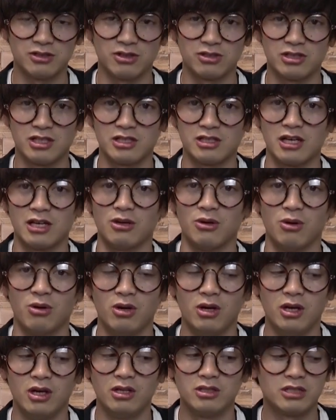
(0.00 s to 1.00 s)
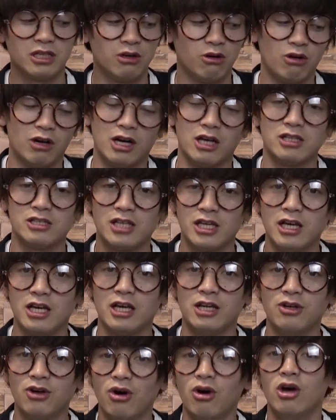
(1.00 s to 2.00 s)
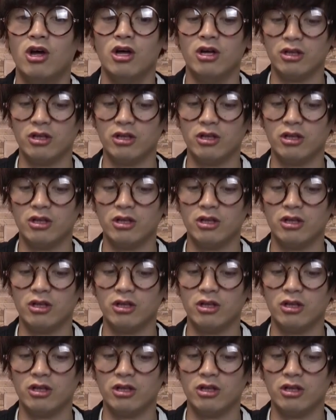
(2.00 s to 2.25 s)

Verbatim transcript: そして最後かな。せーの、